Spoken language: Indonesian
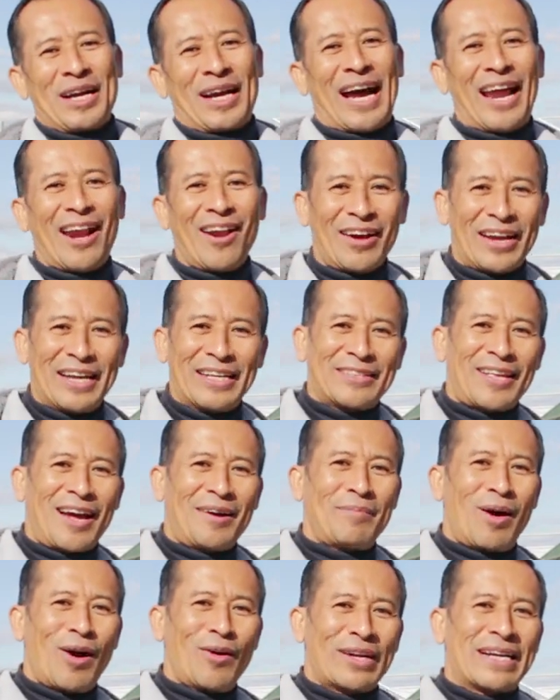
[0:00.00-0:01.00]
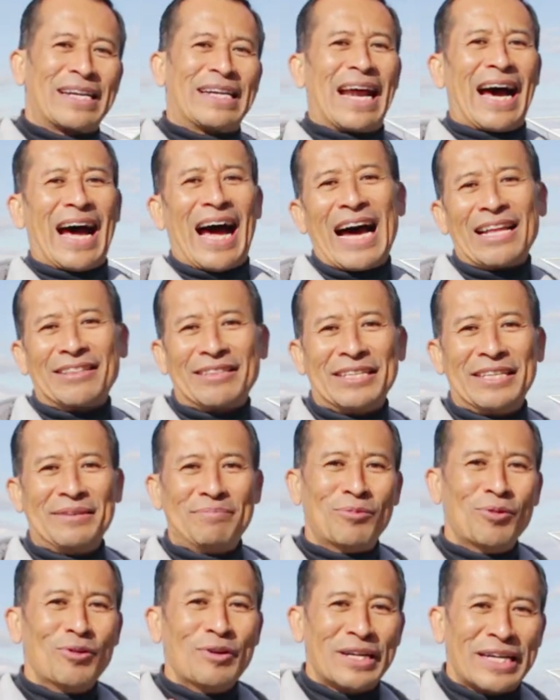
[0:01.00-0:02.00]
Kalau kita mau rendah hati,
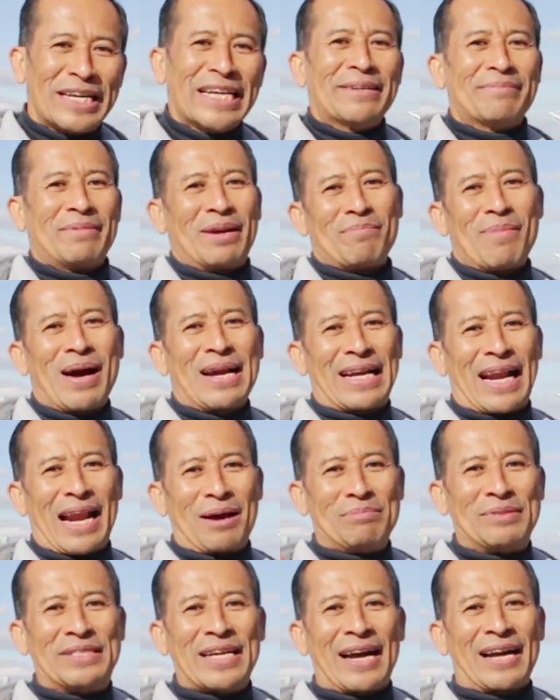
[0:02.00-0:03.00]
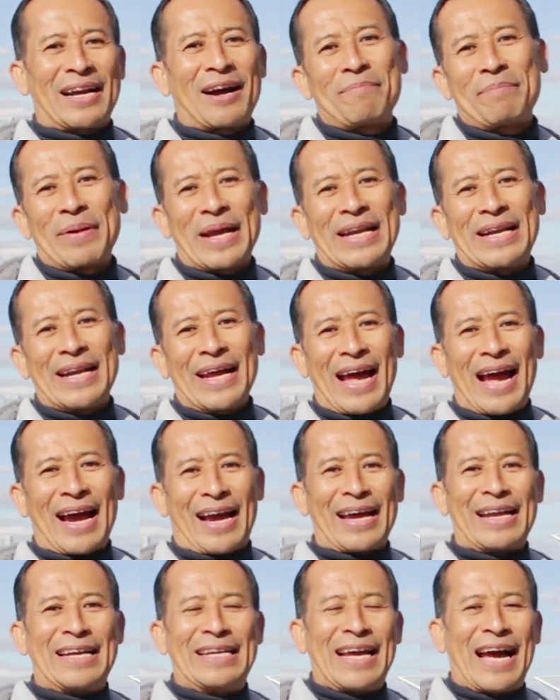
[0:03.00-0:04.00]
mungkin memang dalam jangka pendek
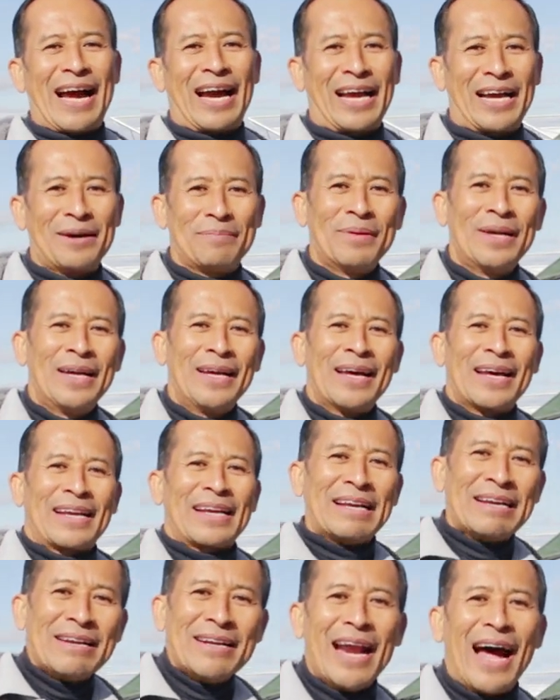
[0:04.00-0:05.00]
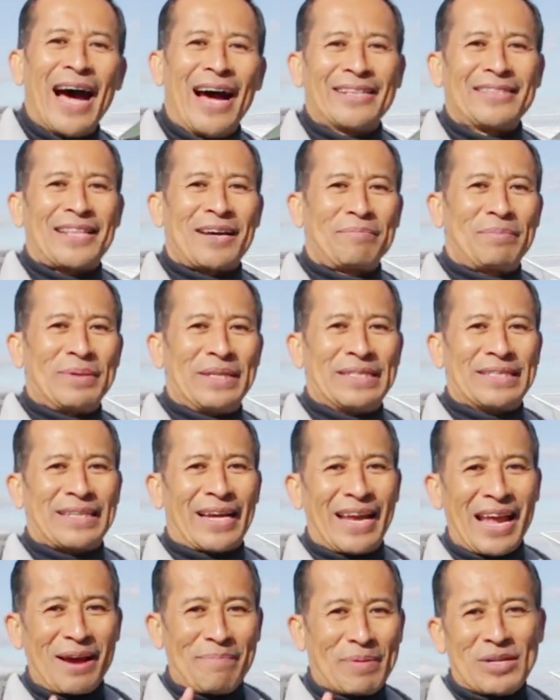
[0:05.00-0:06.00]
akan dianggap rendah. Tapi
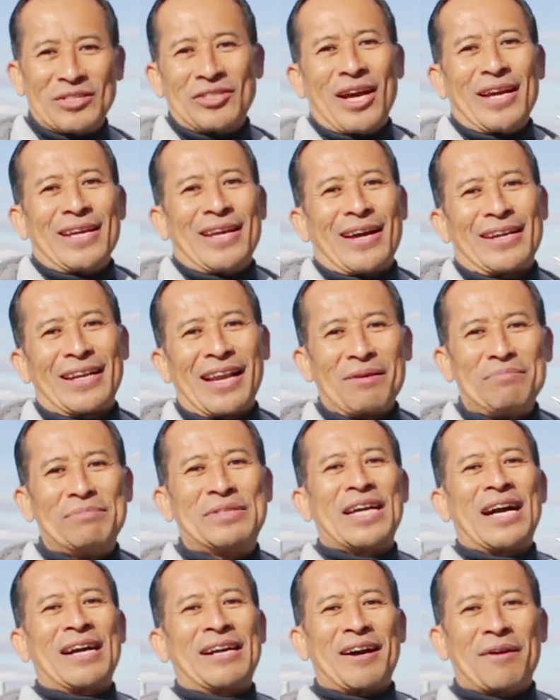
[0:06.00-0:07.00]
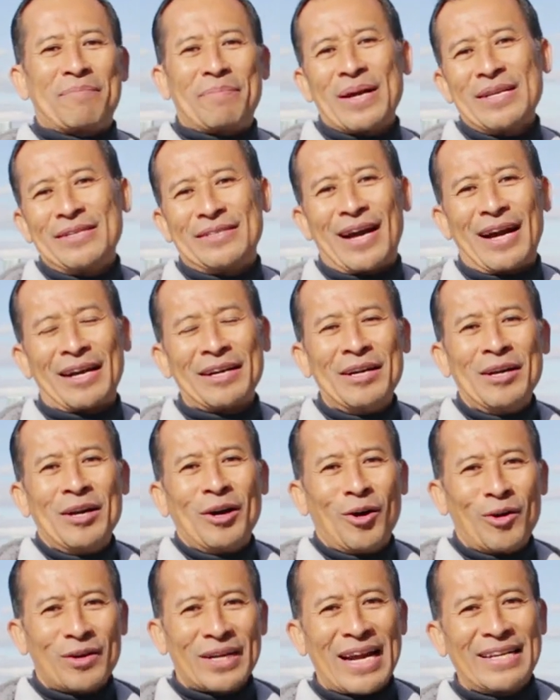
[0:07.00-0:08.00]
saya percaya dalam jangka panjang,
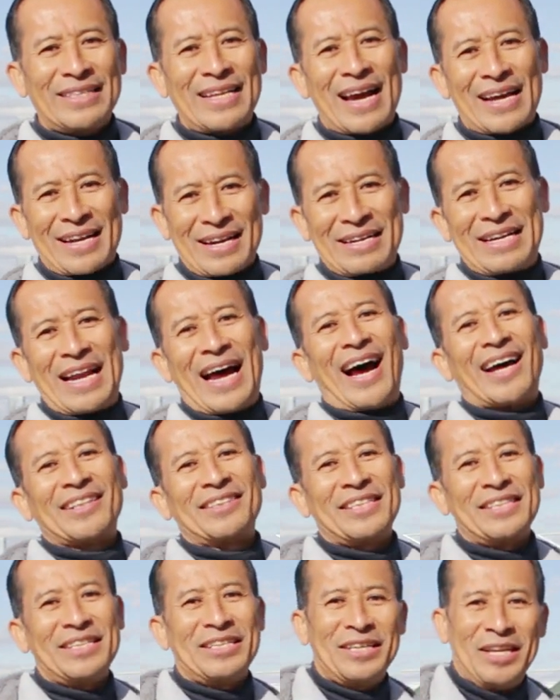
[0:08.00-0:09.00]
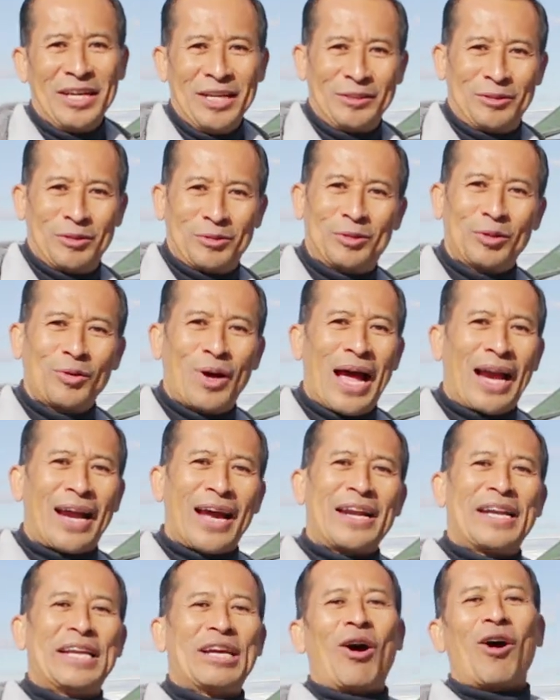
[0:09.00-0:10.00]
orang yang rendah hati justru
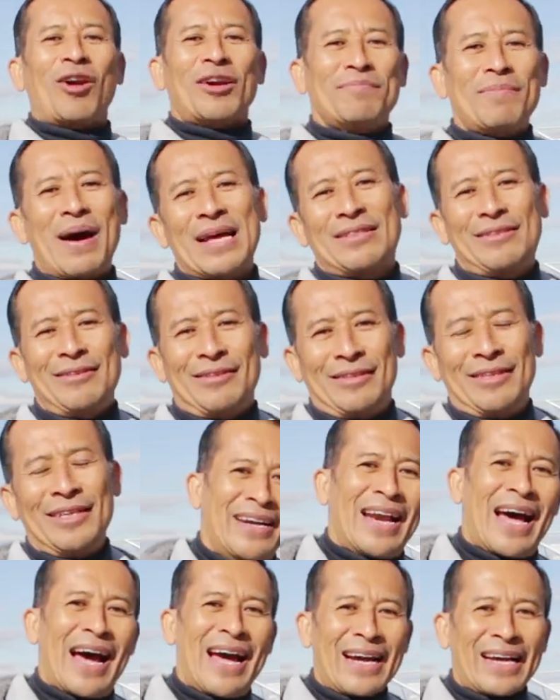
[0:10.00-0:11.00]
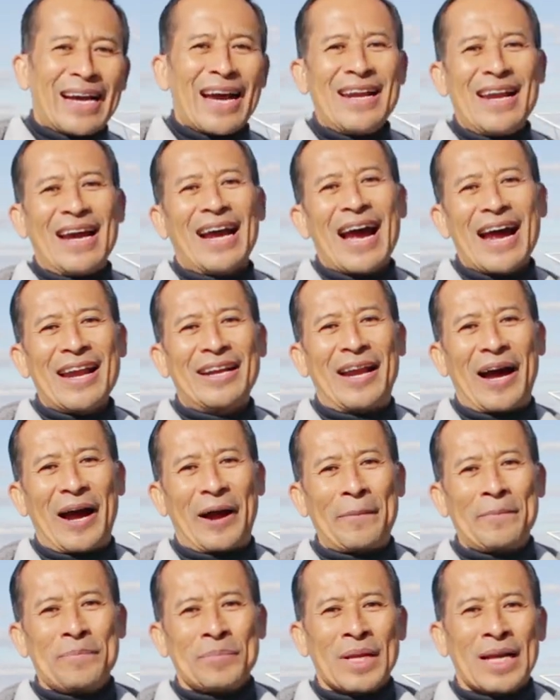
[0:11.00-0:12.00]
akan dihormati. Nah,
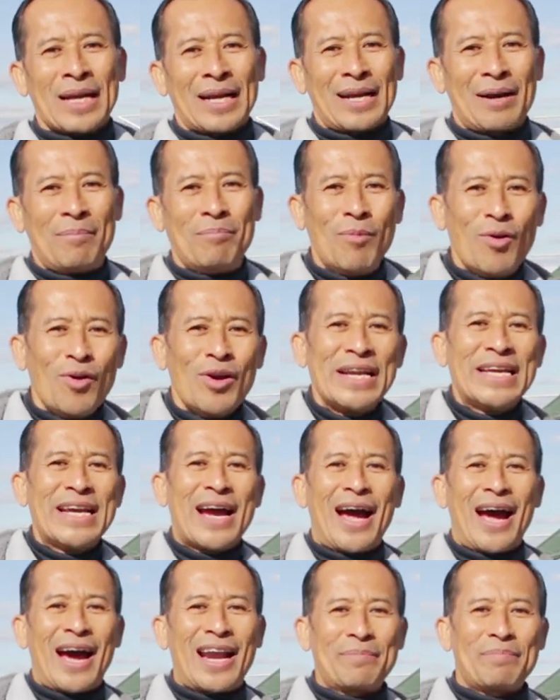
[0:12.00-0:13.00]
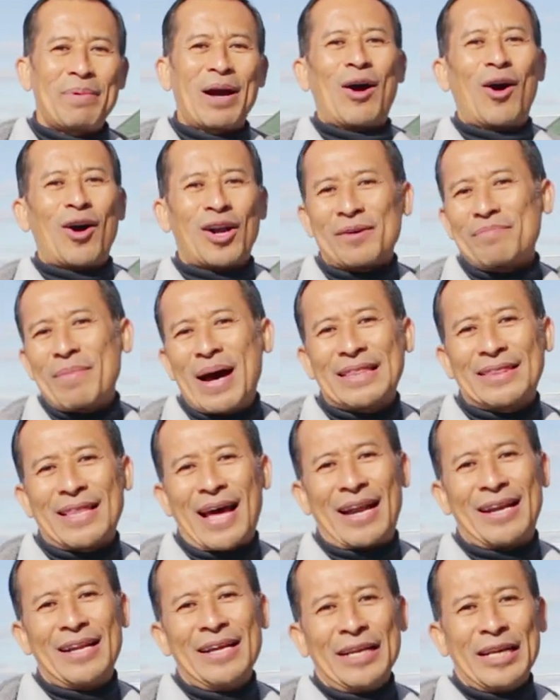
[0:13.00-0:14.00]
kadang-kadang kemuliaan,
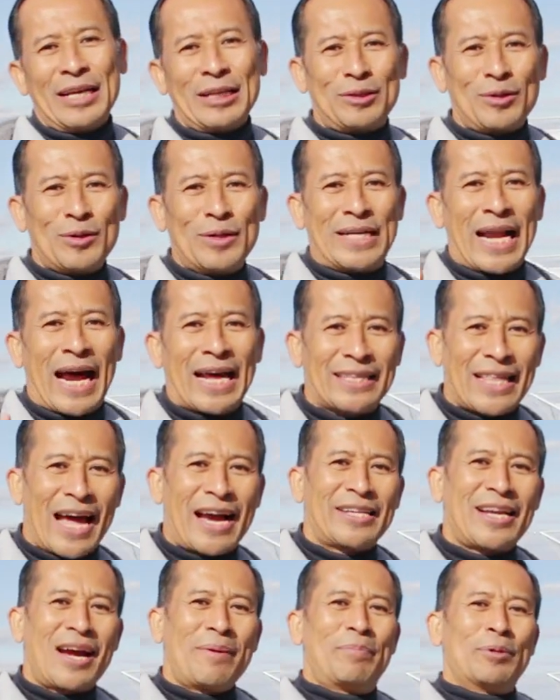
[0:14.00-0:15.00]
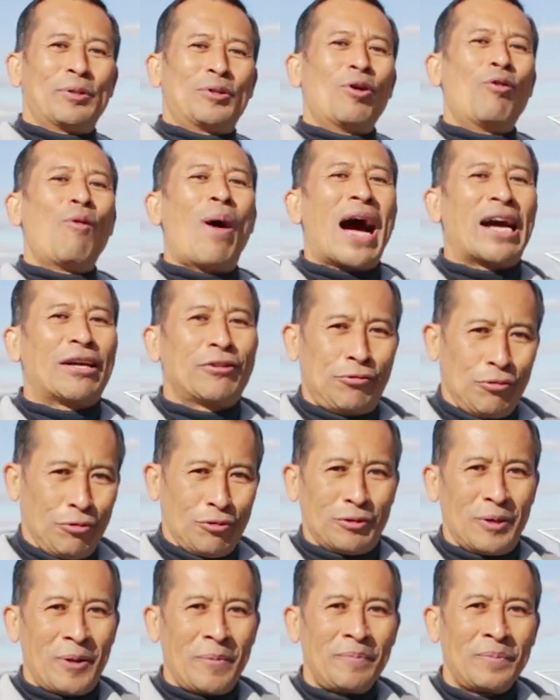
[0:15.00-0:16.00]
penghormatan itu datangnya butuh
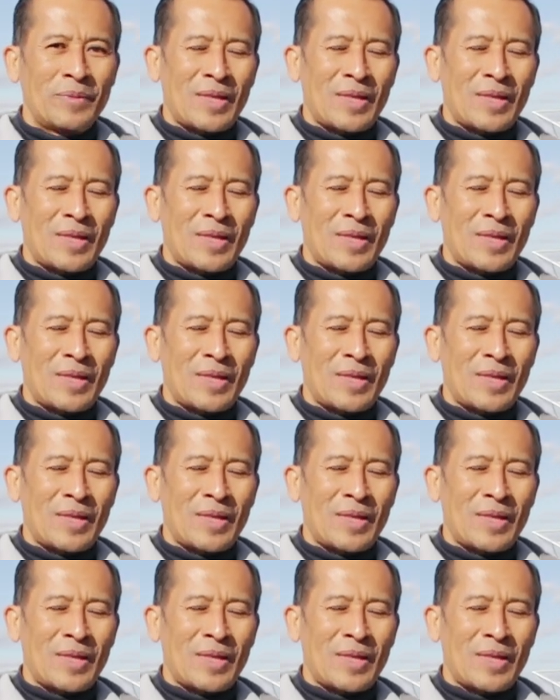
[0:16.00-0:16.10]
waktu.